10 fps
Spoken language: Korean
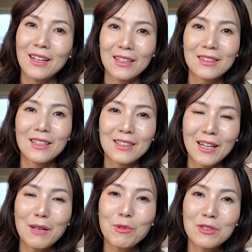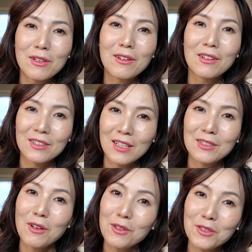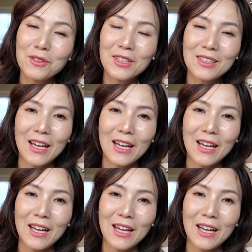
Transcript: 갔다를 하면서 그냥 서서히